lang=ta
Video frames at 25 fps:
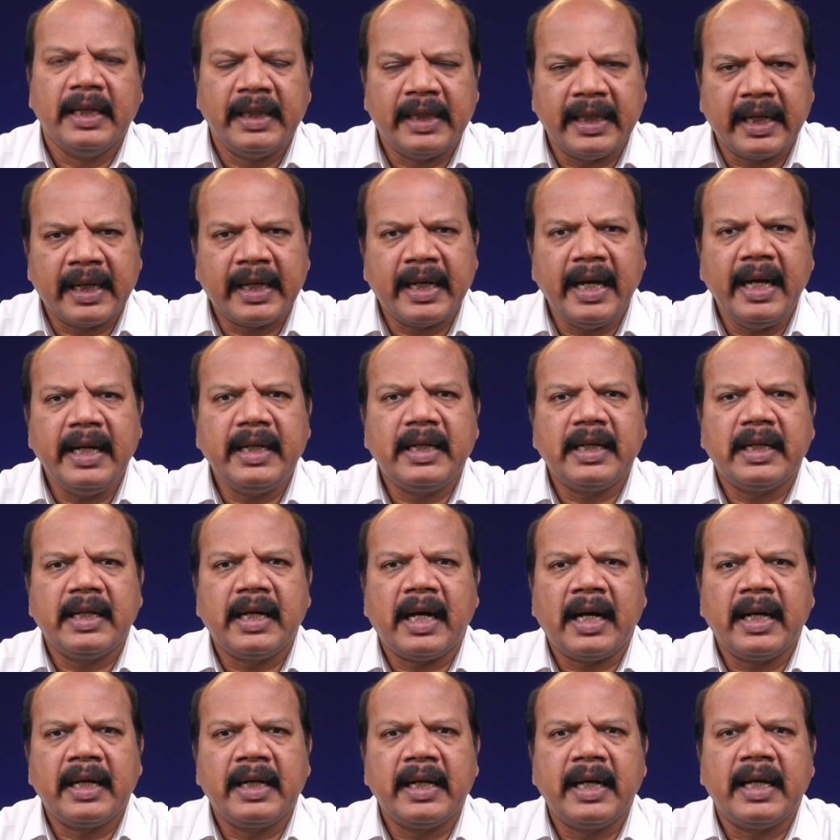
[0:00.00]
இதை
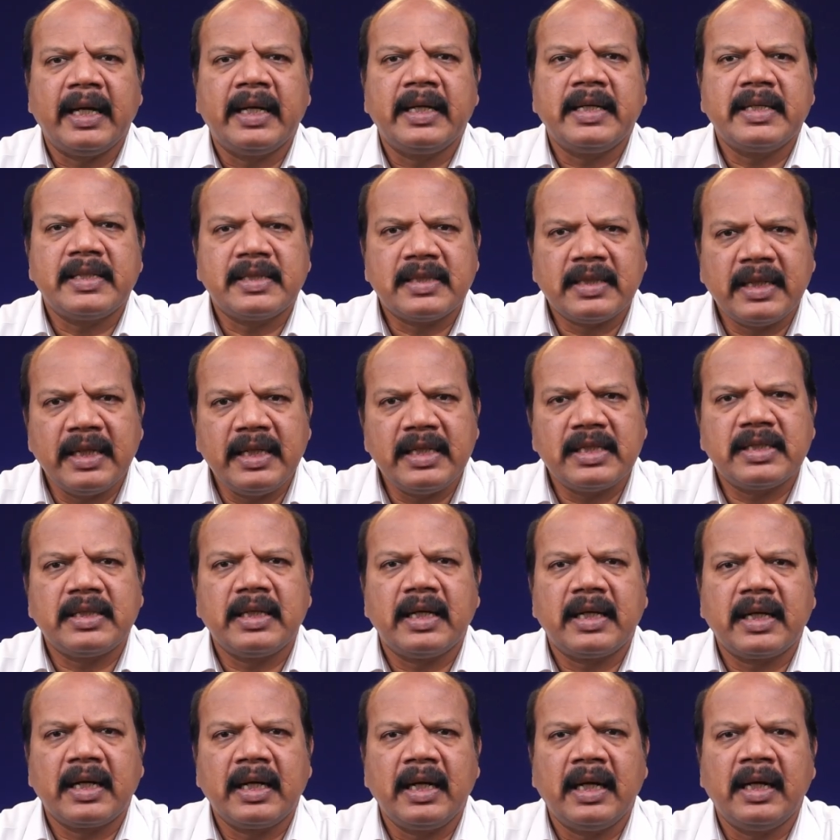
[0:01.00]
கேட்டதான
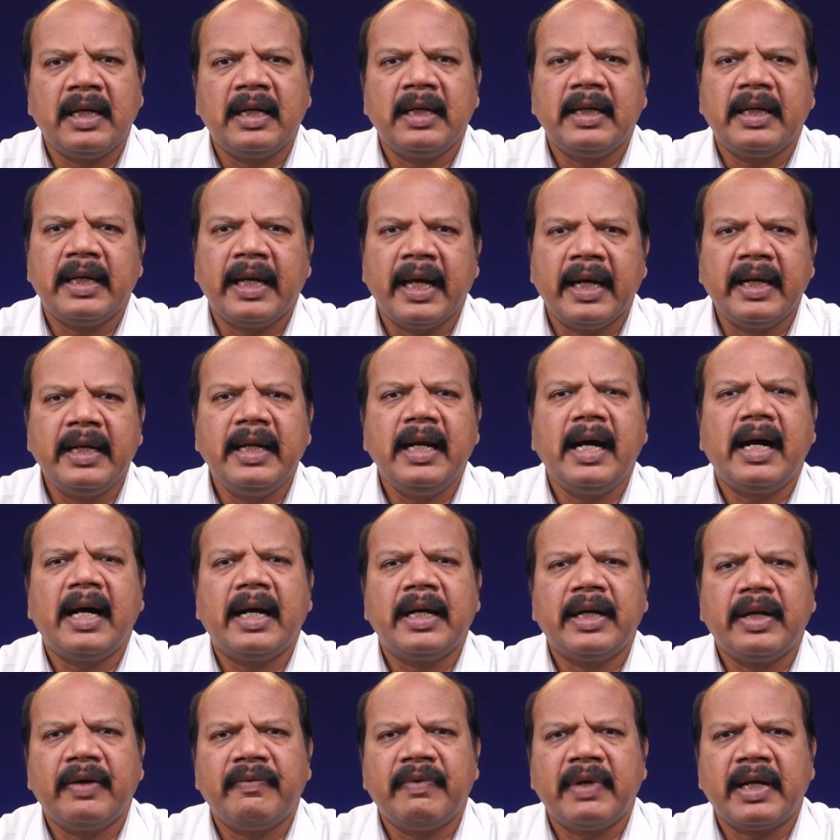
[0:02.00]
சீசர்கள் என்ன
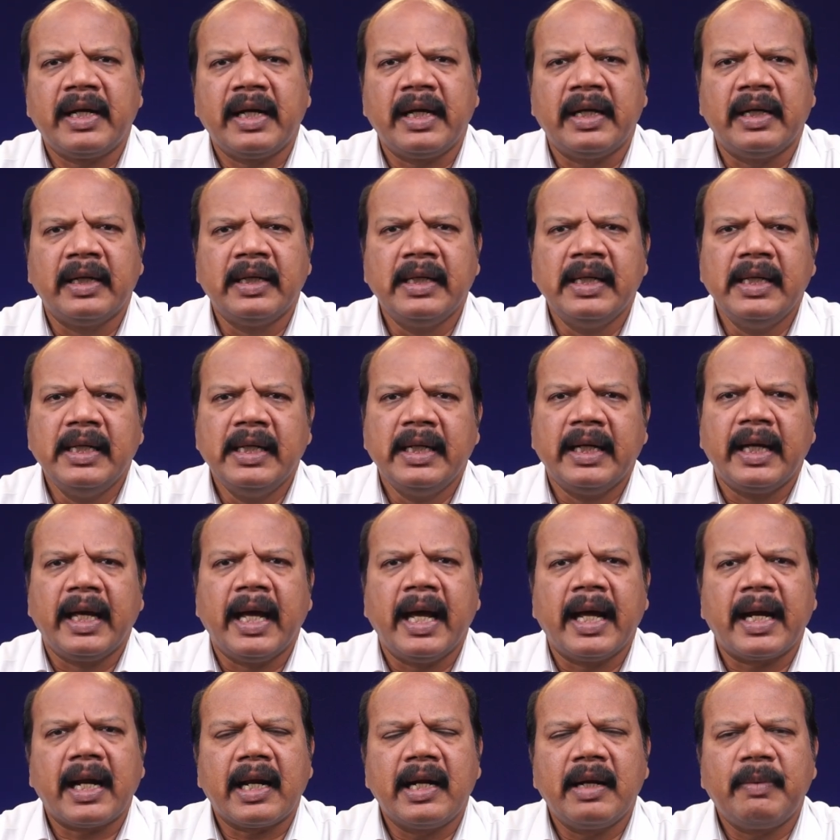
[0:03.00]
ஆண்டவரே
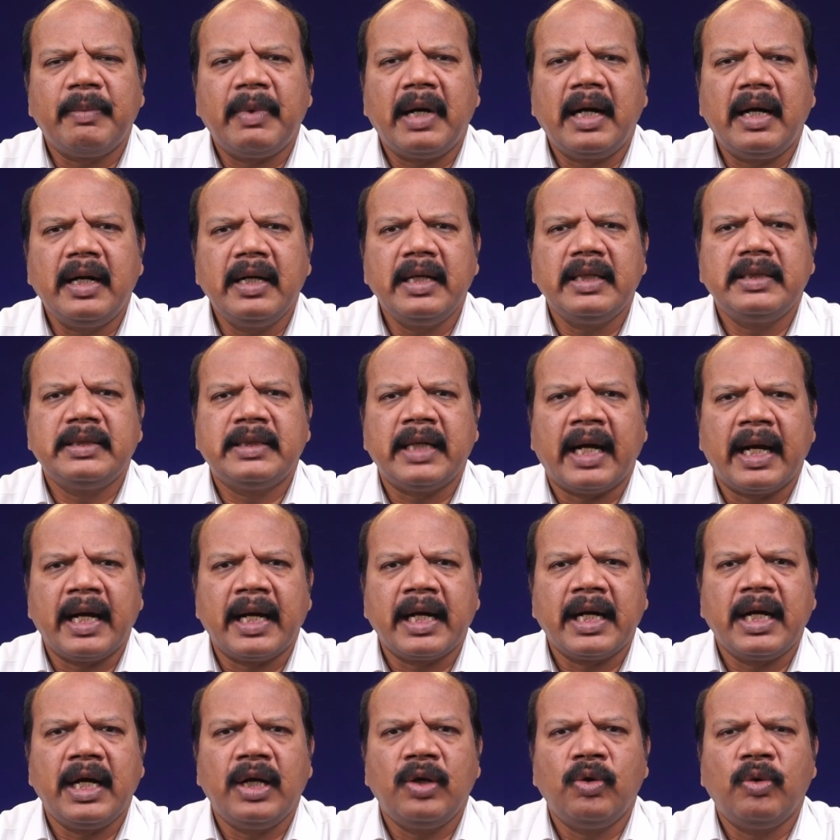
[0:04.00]
ஏராளமான
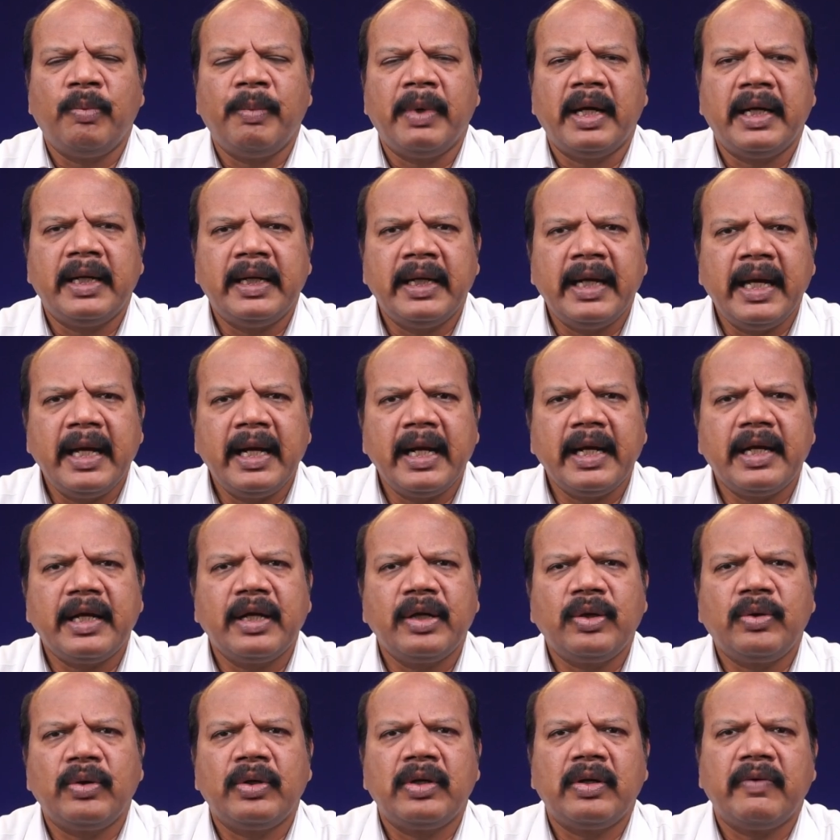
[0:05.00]
ஜனங்கள் உம்மை
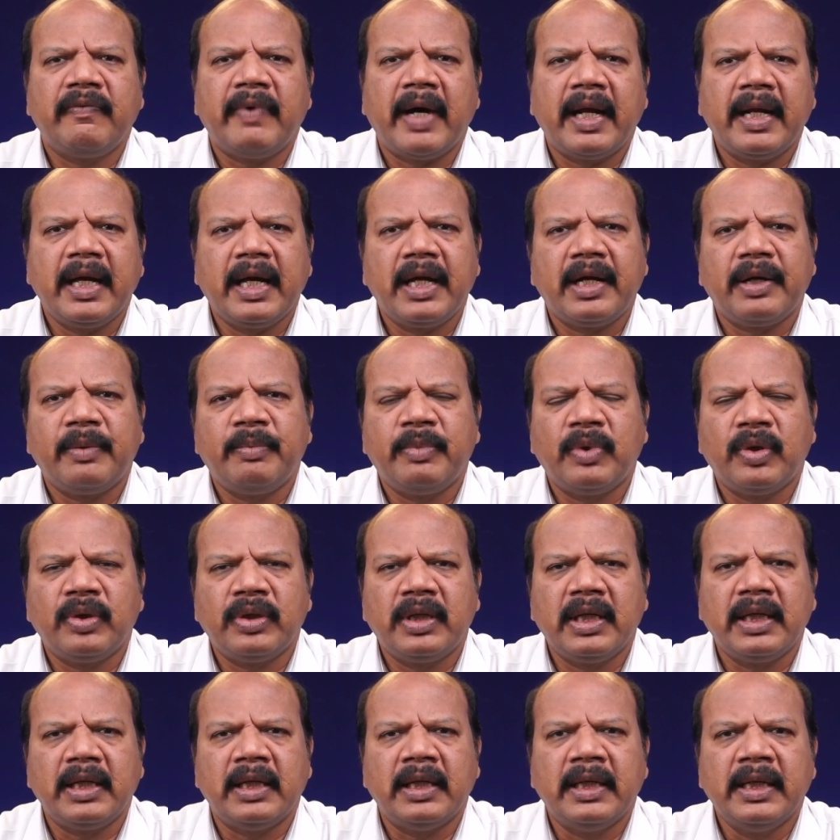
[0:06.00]
நெருக்கி கொண்டு வருகிற
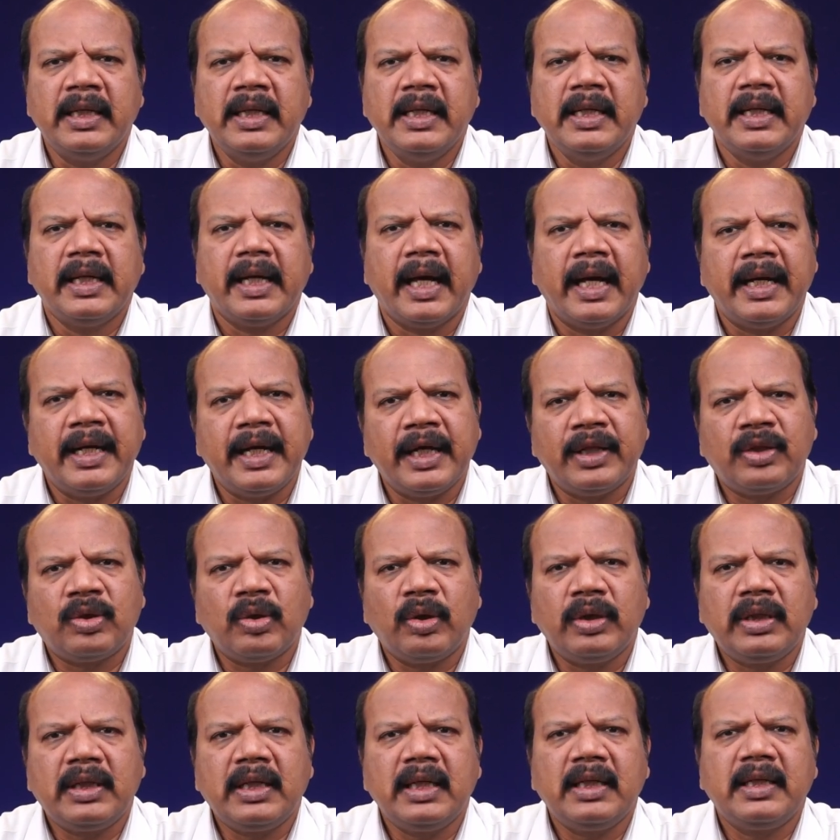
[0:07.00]
போது என்னை
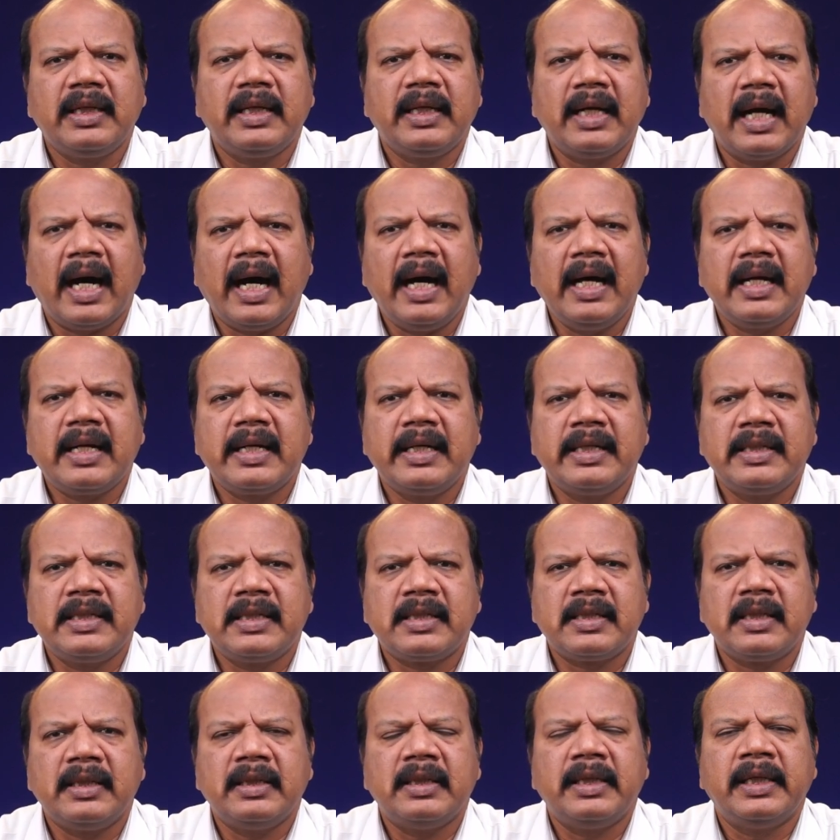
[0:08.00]
தொட்டது யார்
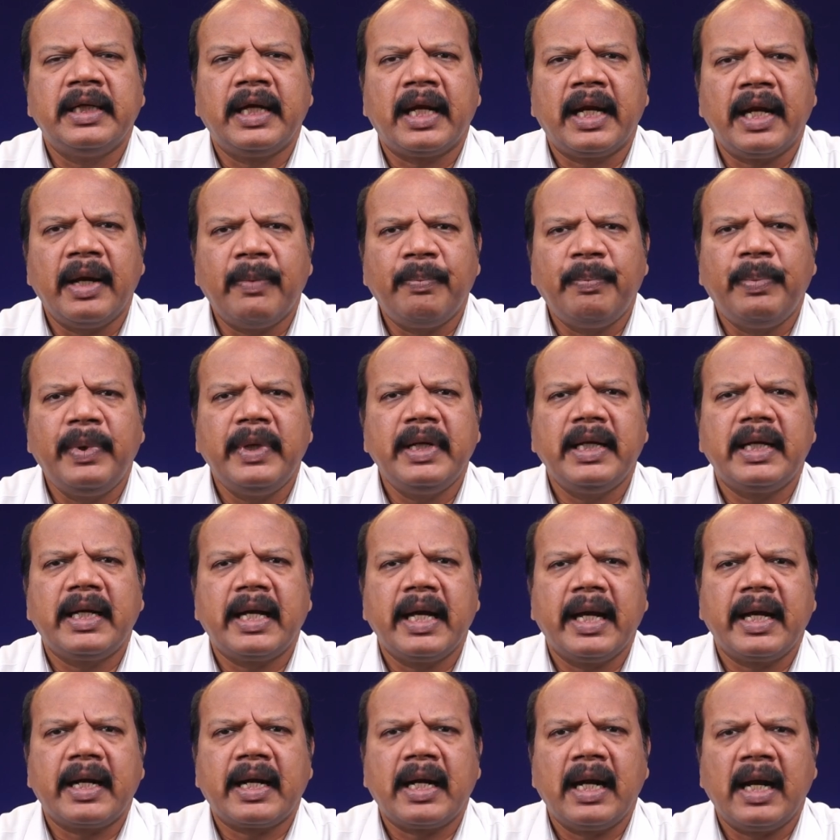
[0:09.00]
என்று நீர் எப்படி
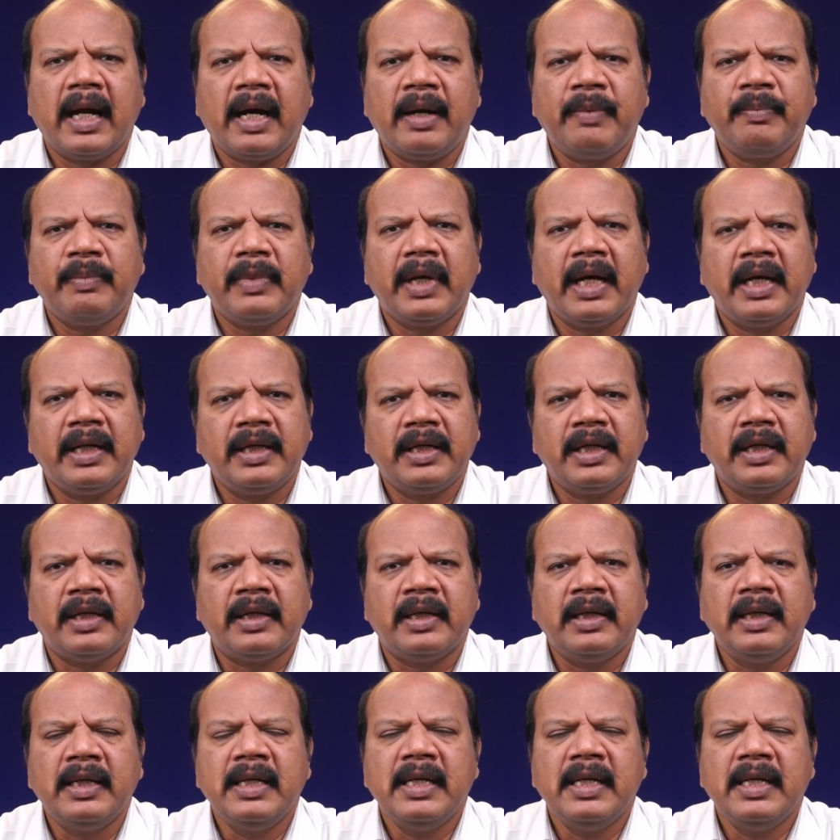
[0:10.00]
கேட்கலாம் என்று